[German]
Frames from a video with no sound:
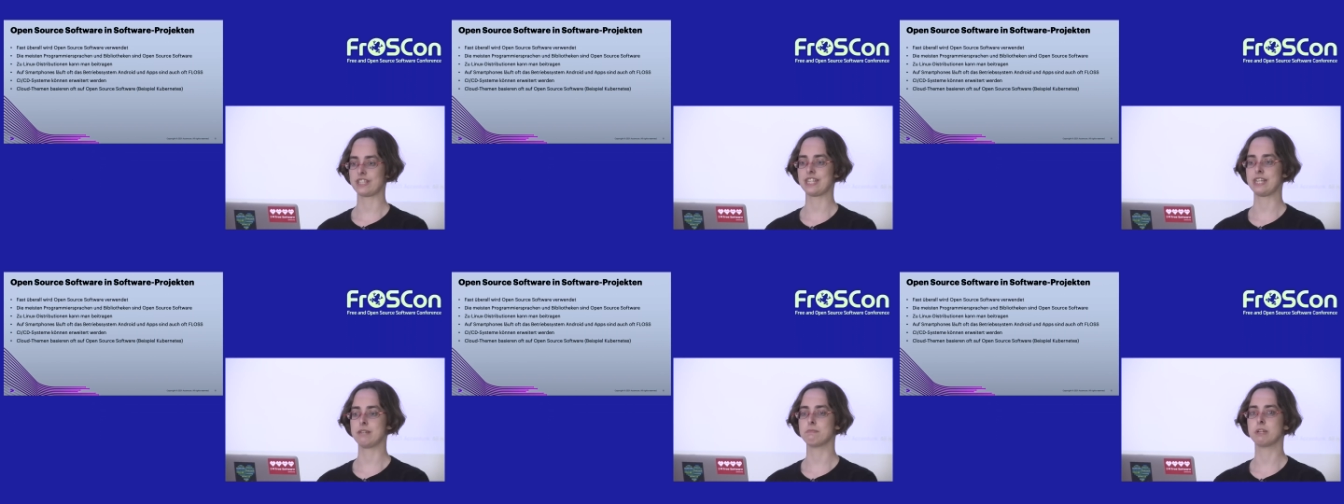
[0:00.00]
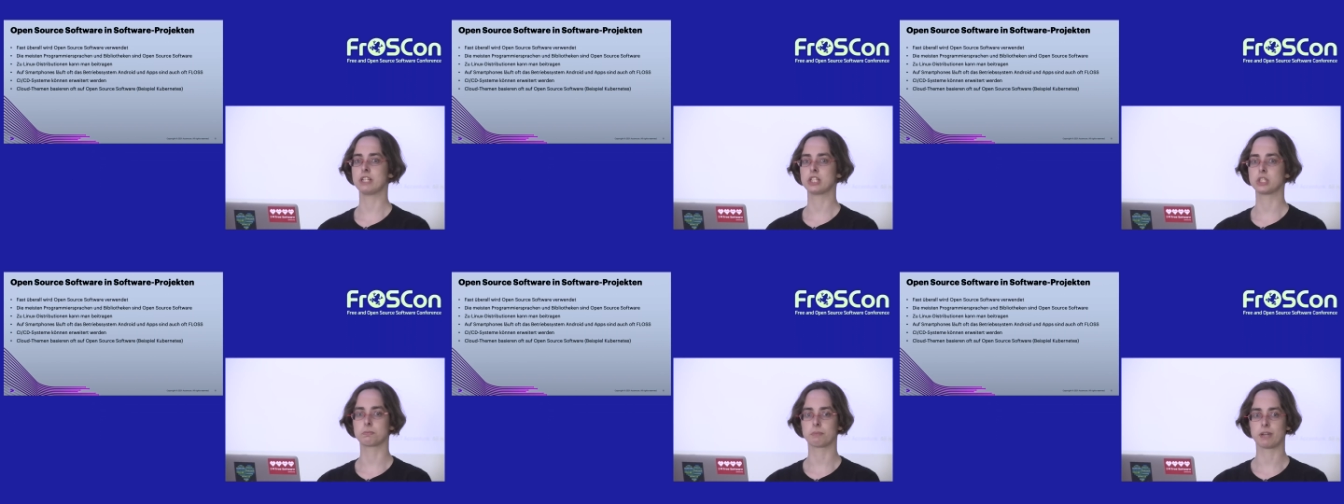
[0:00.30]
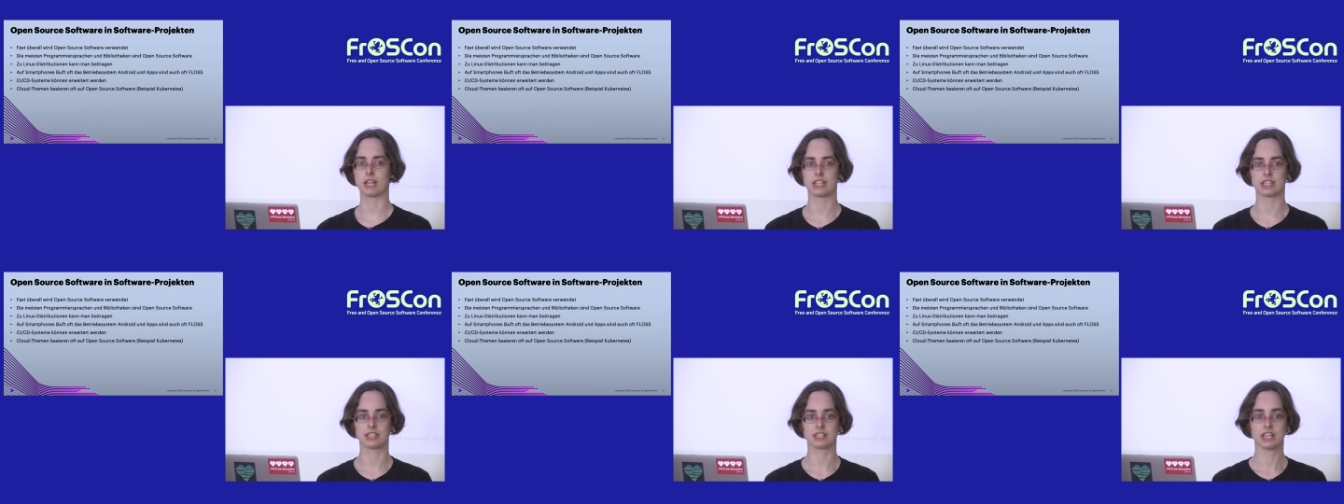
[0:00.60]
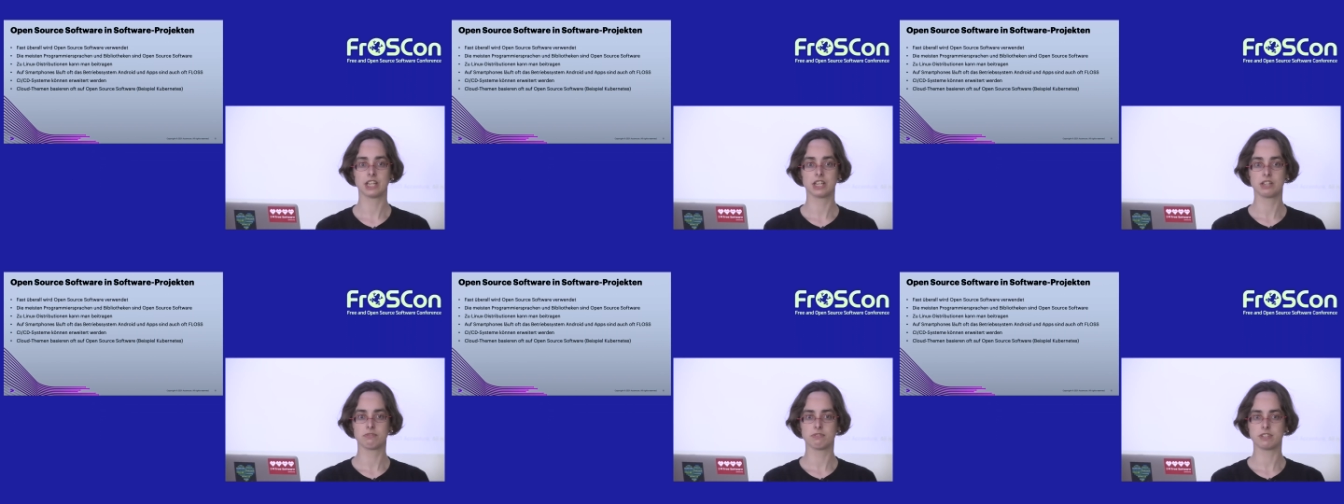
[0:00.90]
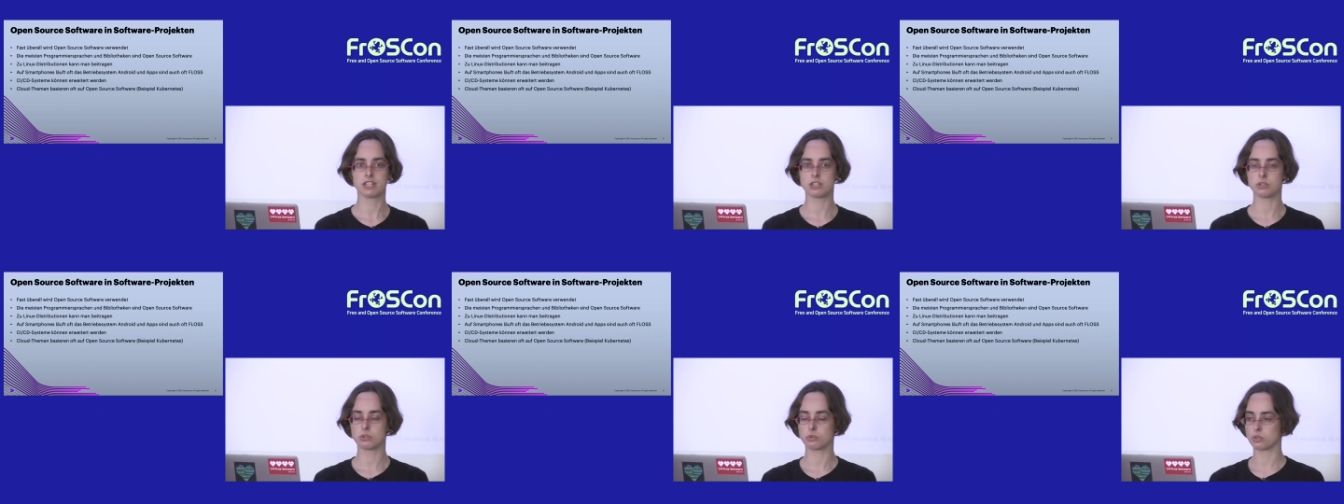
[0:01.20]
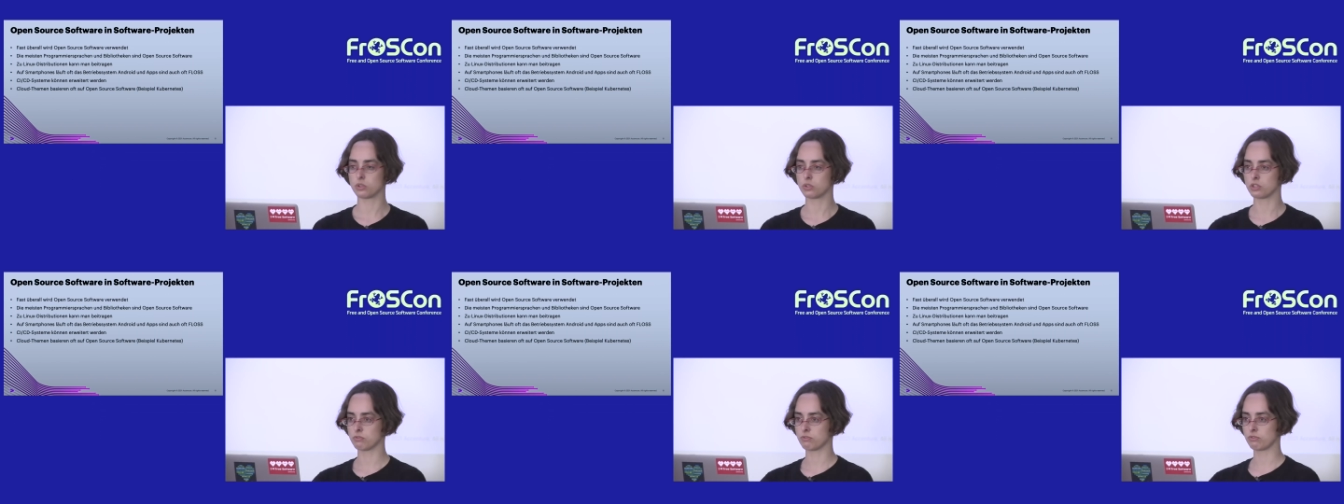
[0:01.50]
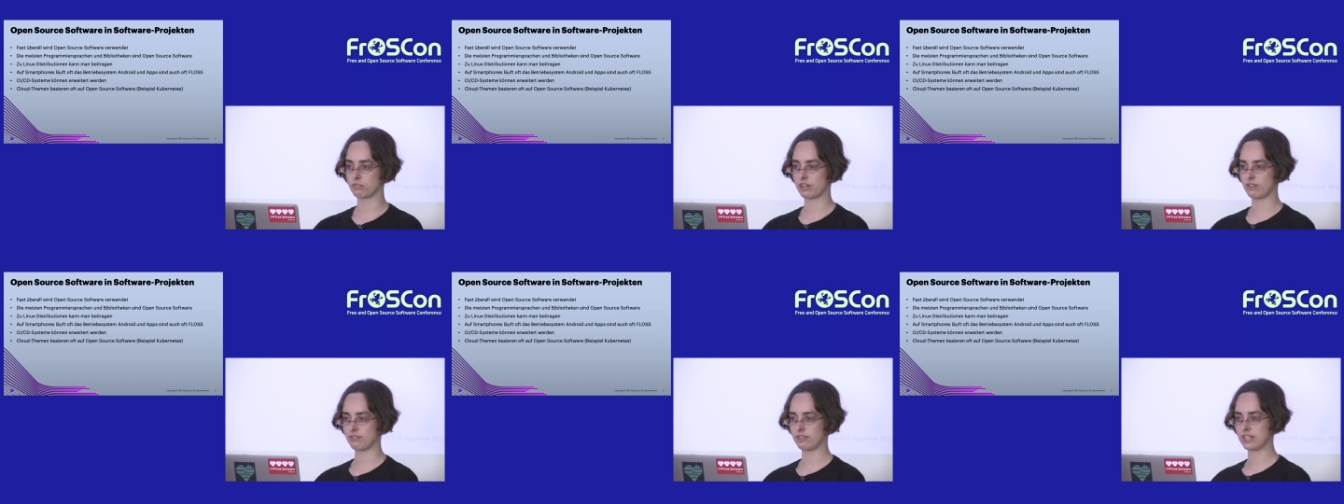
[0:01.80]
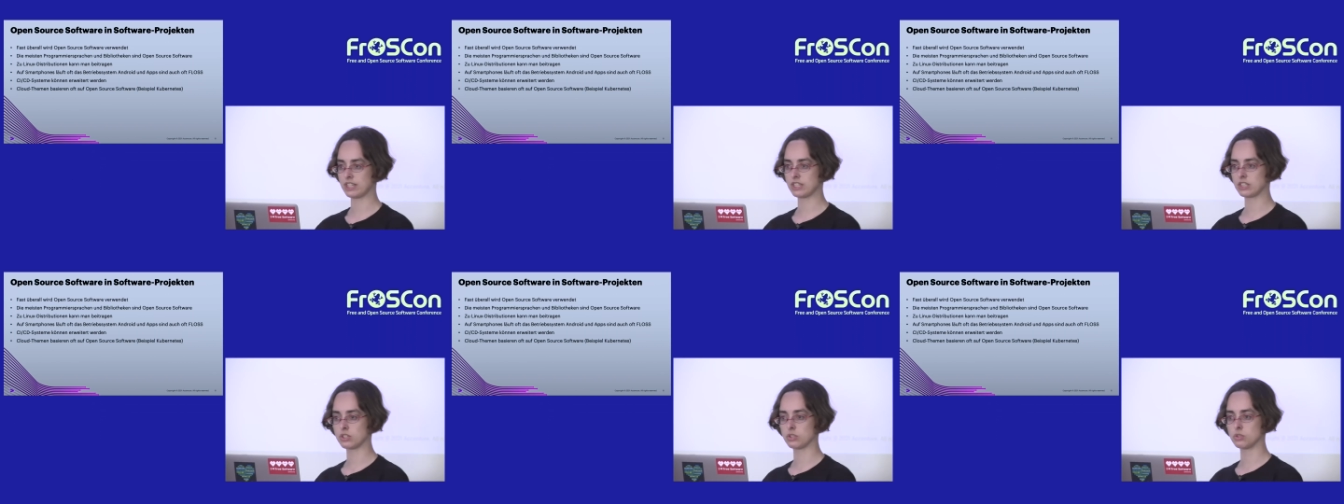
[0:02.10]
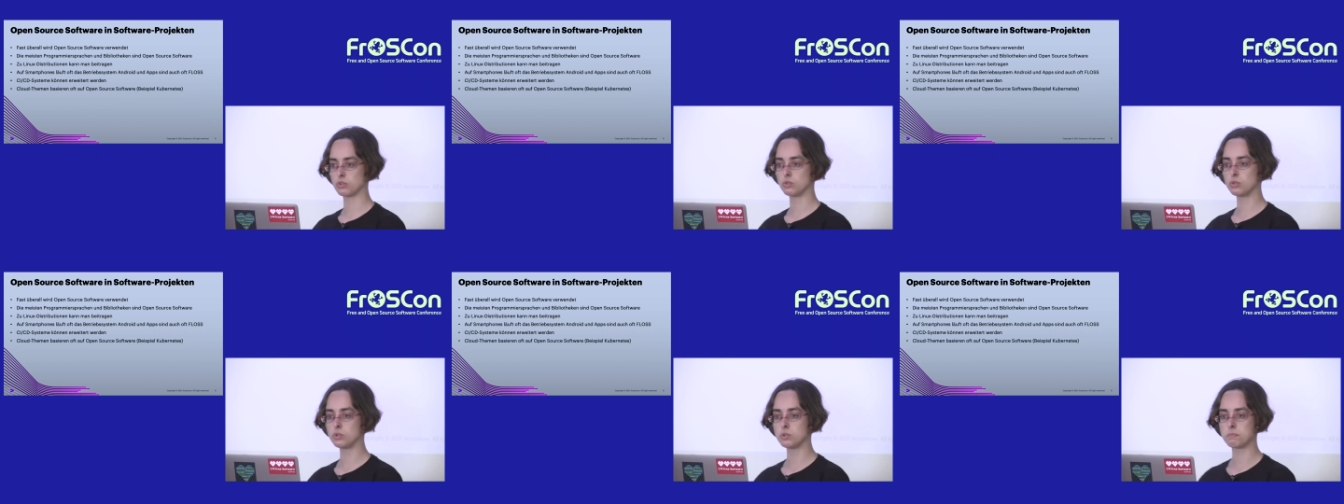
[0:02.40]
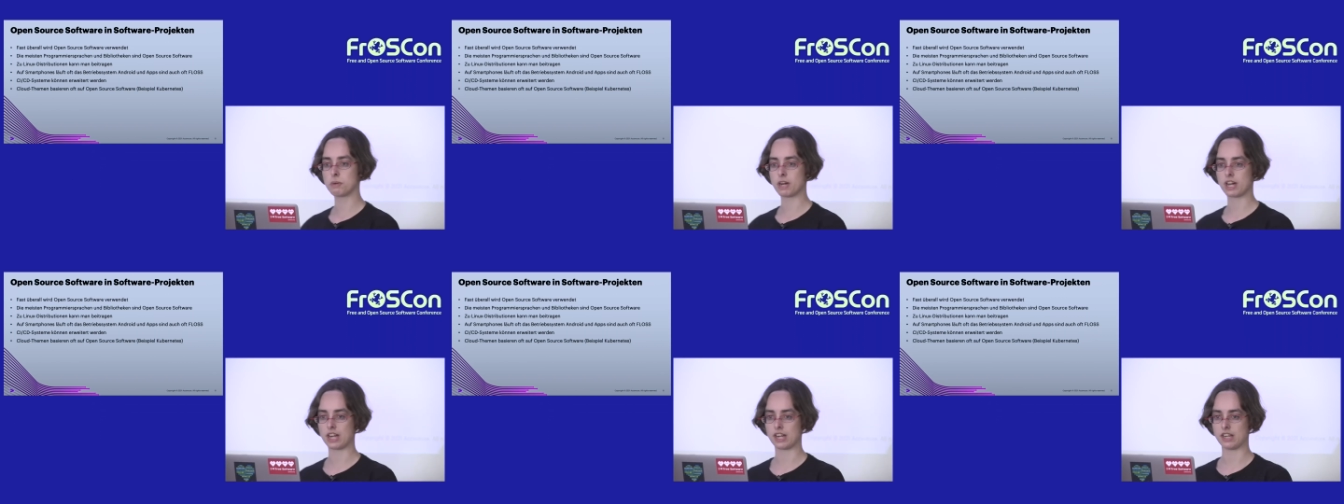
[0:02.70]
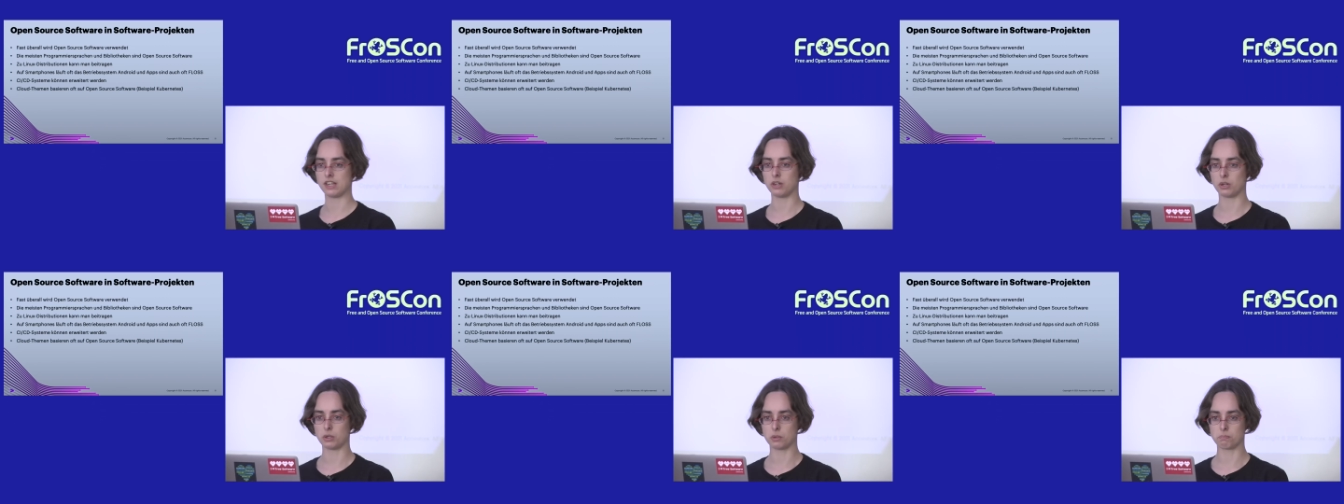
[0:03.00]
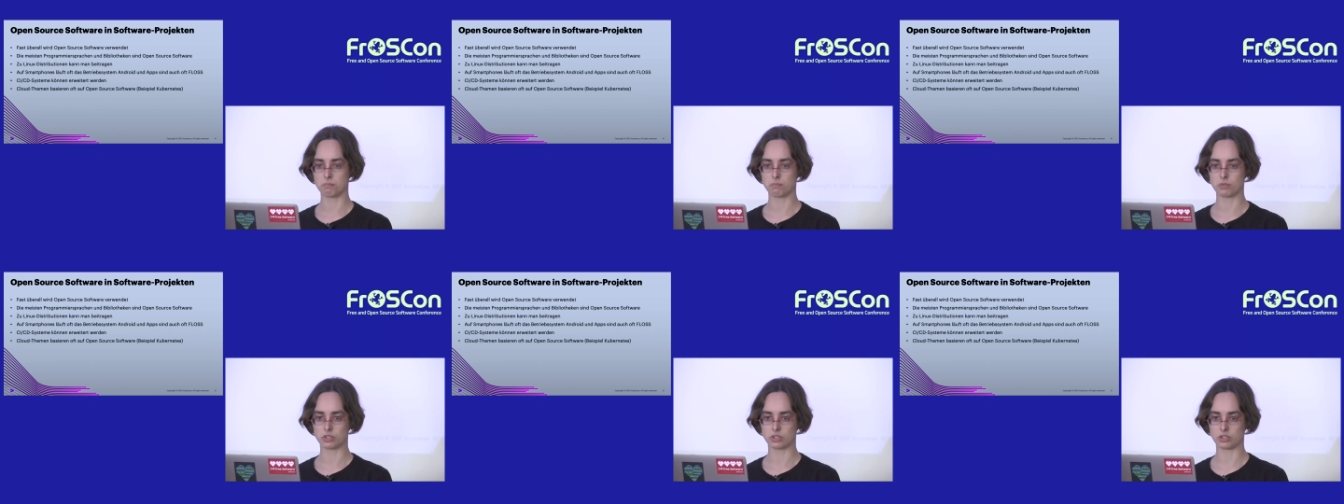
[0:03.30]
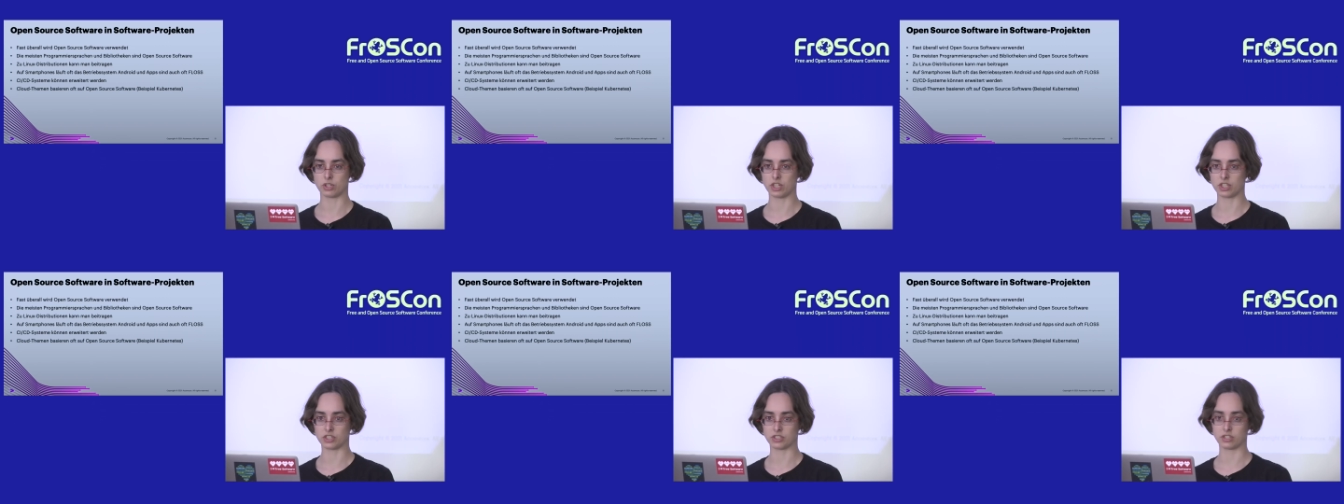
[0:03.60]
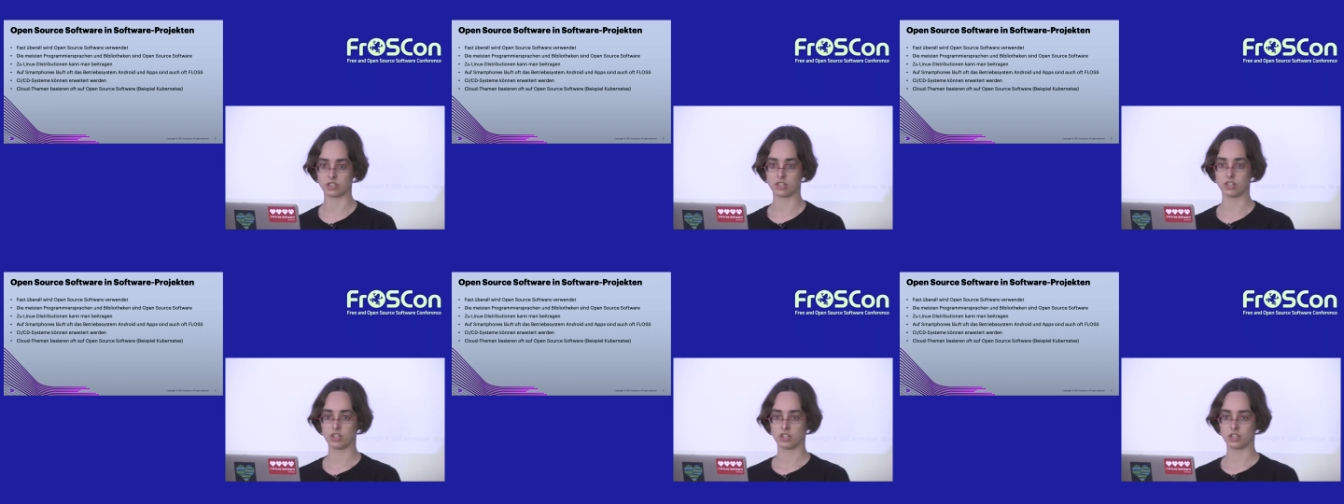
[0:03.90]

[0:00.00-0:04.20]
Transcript: Dementsprechend, wir verwenden überall Open Source